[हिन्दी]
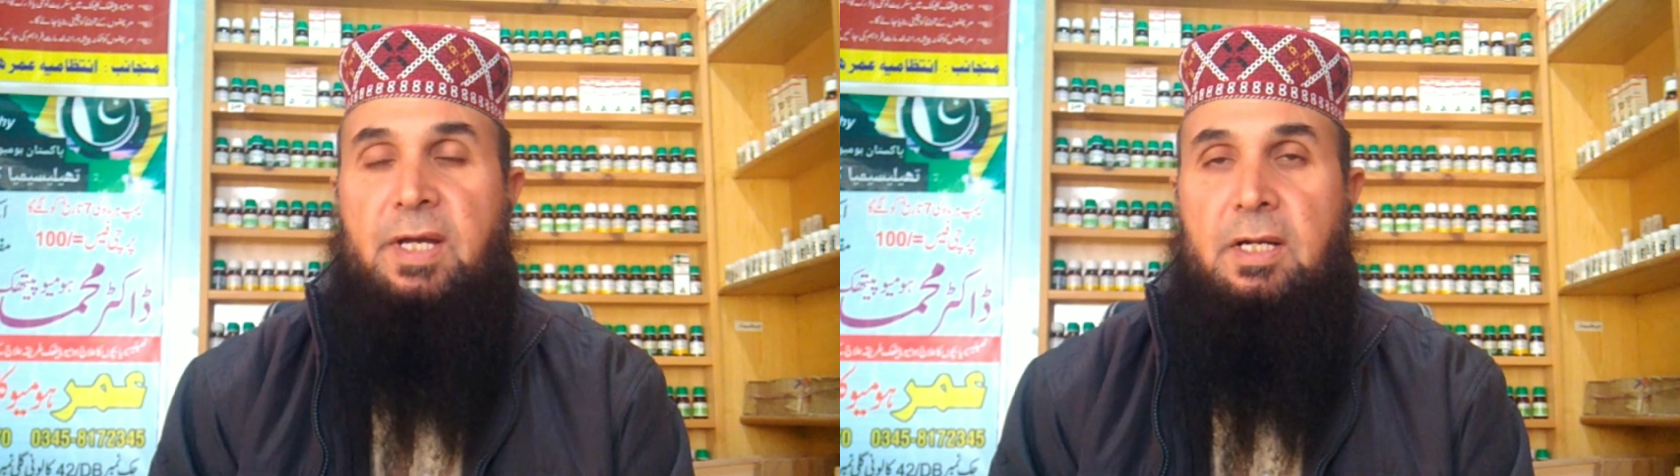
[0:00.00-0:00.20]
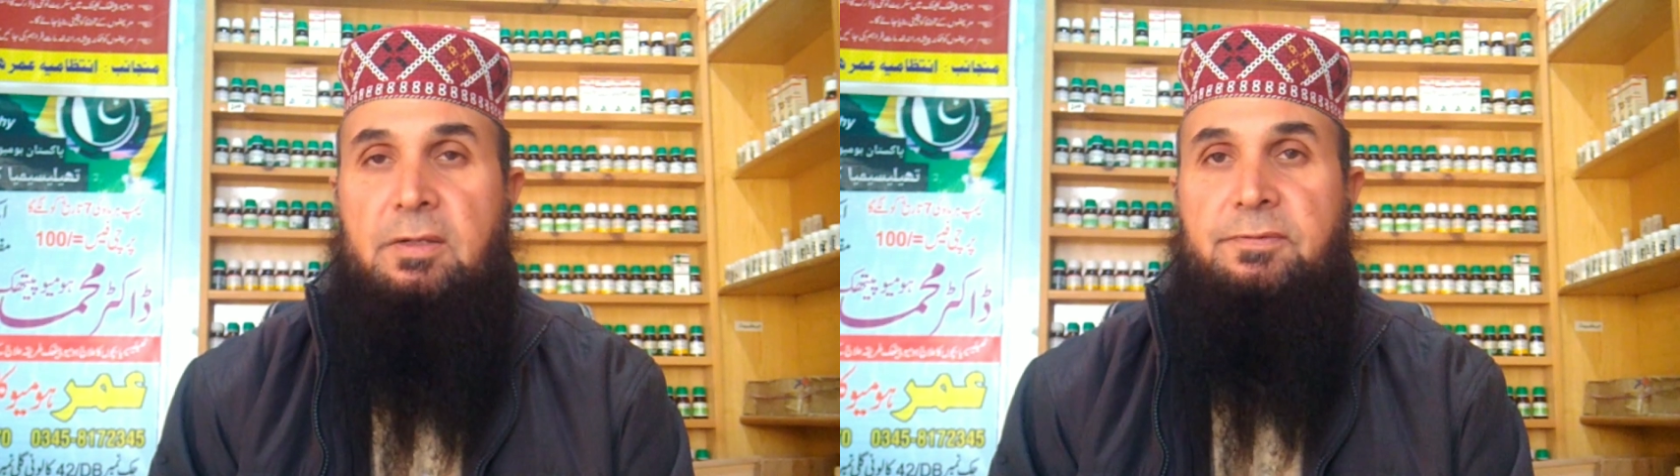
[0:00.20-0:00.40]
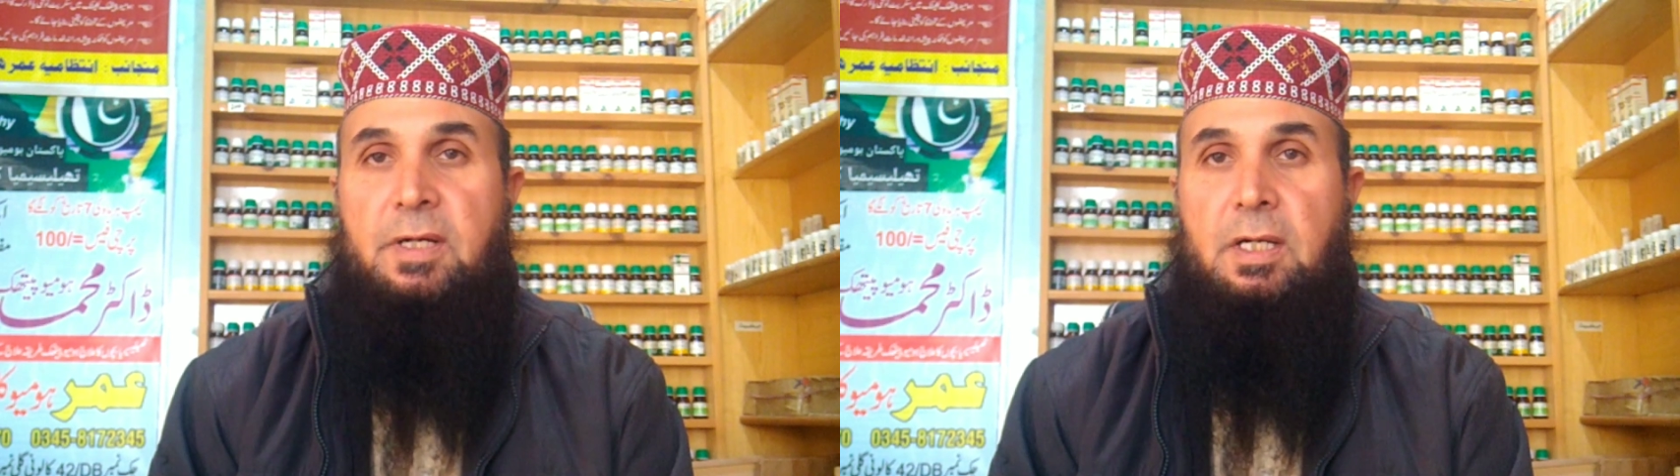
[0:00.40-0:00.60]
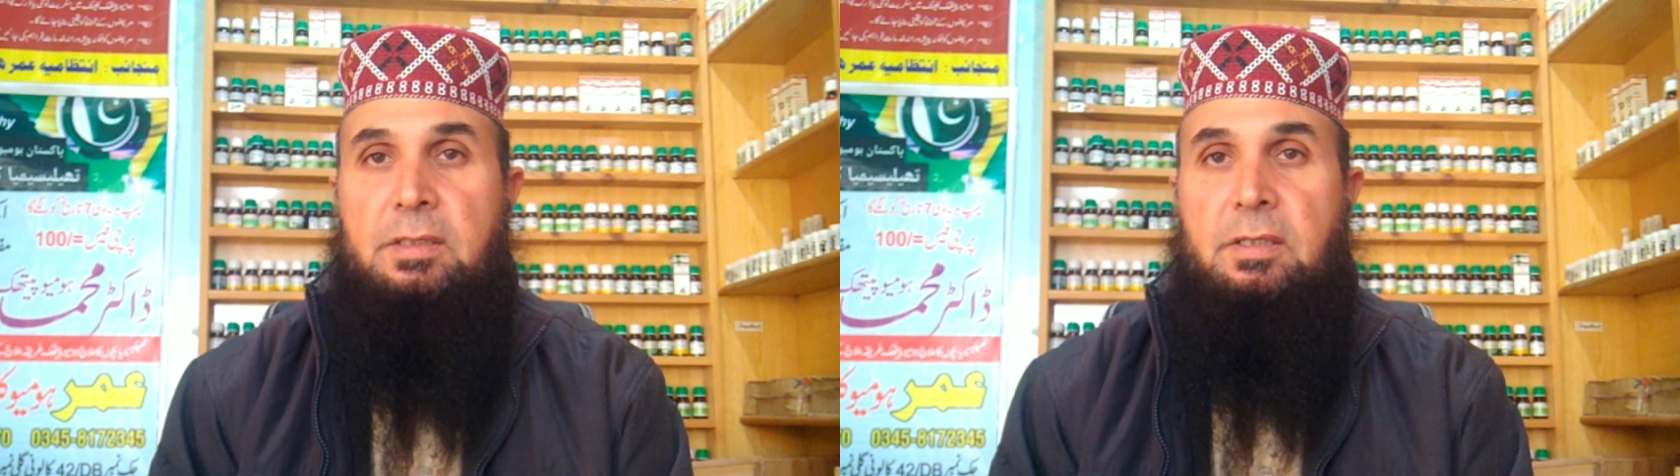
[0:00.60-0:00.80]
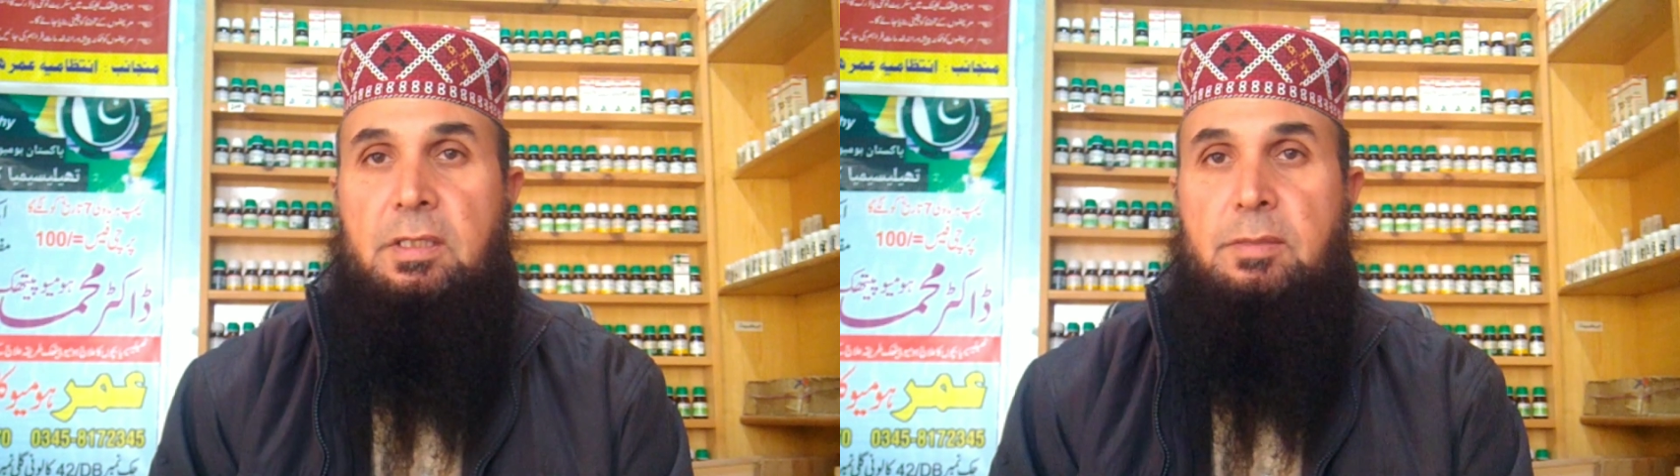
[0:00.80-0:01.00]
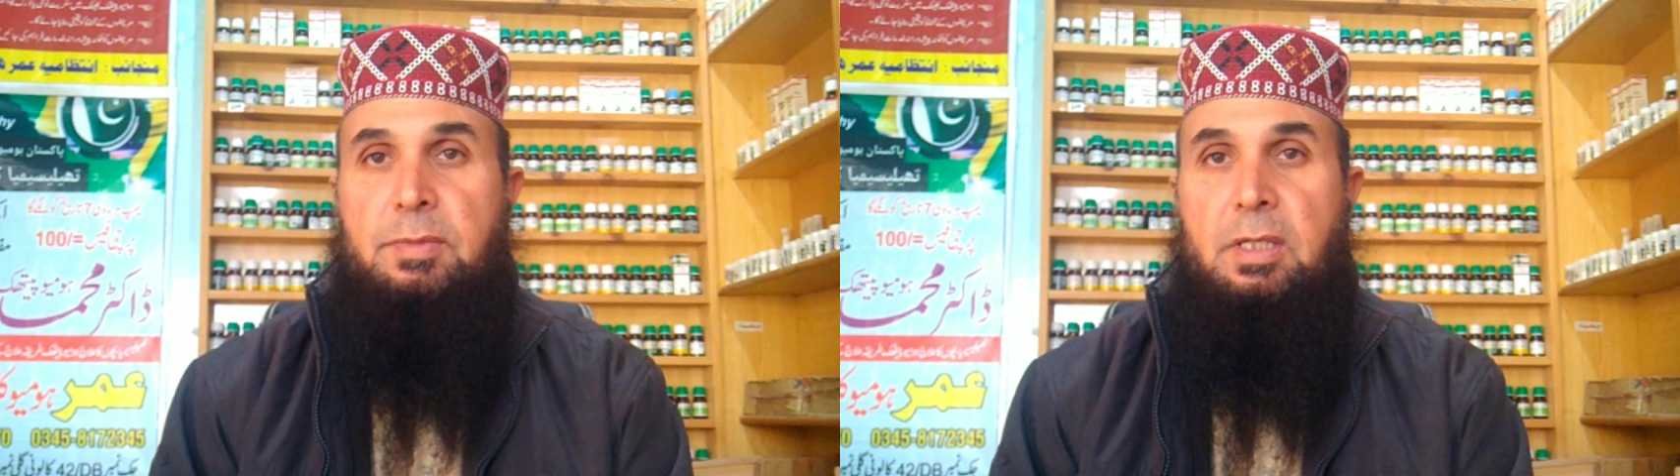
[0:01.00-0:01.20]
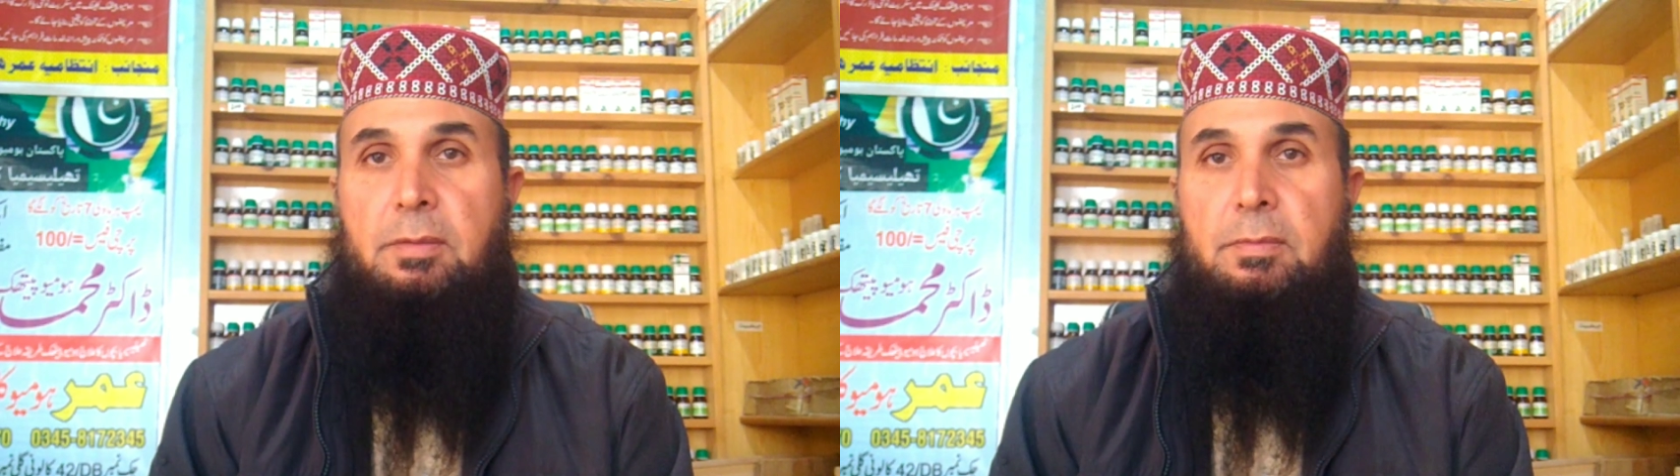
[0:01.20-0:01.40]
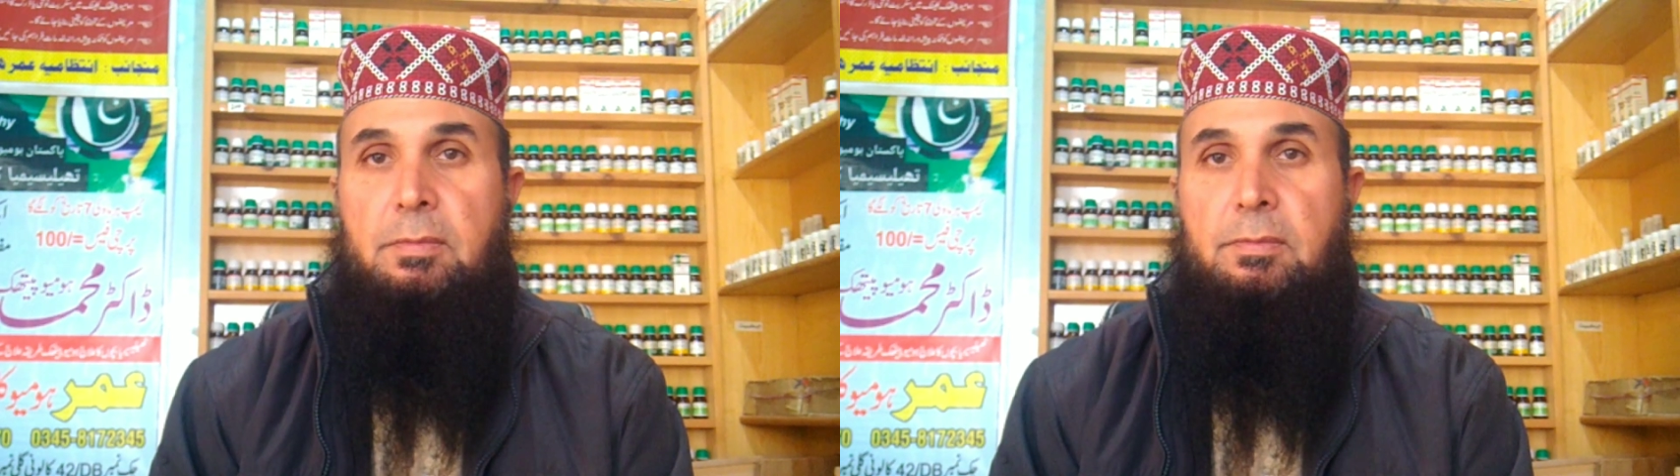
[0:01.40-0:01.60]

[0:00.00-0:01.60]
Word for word: फैरन फास इसमें